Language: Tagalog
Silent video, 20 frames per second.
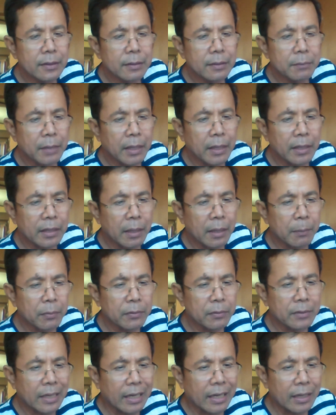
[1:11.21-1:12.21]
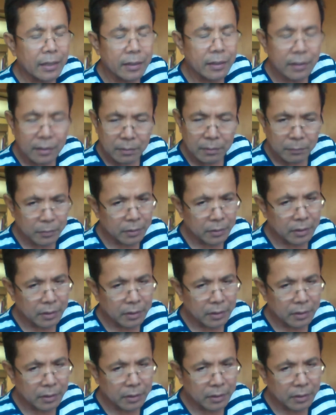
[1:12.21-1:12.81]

pagdating po sa kalidad ng